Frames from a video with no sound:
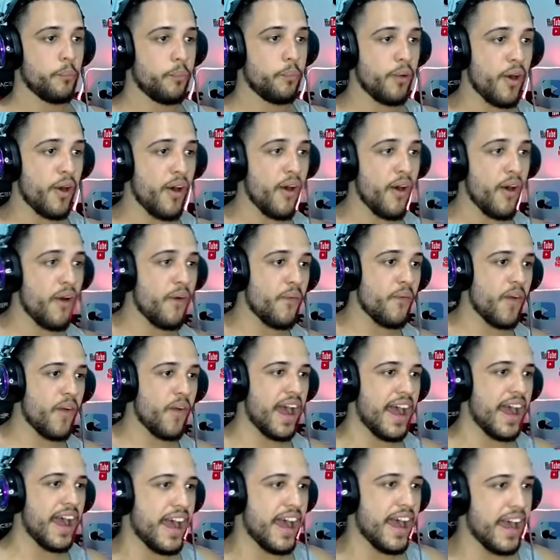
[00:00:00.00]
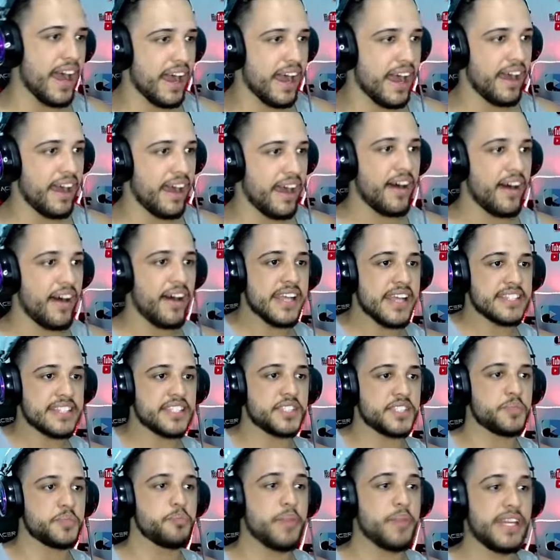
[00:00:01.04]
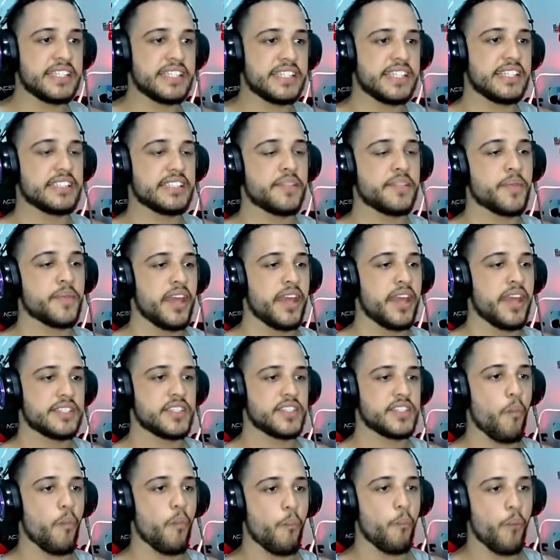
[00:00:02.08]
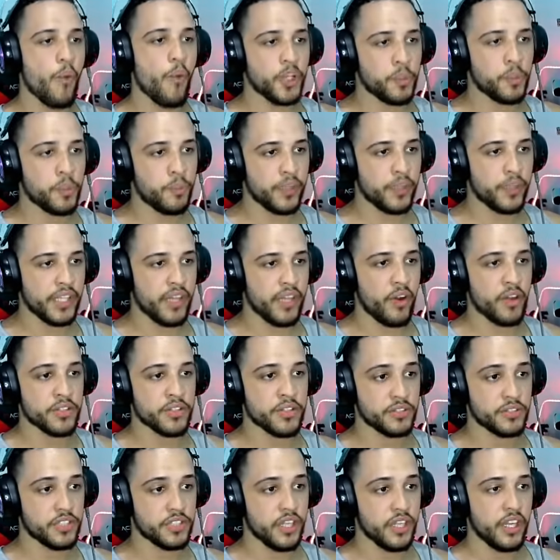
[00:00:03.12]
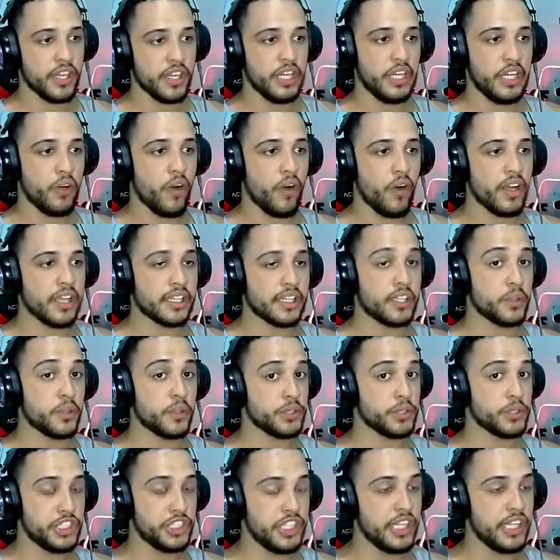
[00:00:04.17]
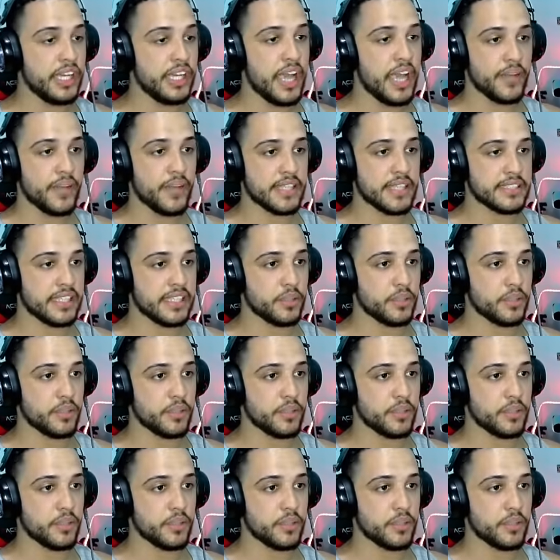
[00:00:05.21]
Boa! Esses mísseis são muito poderosos. E olha que o Giga é uma das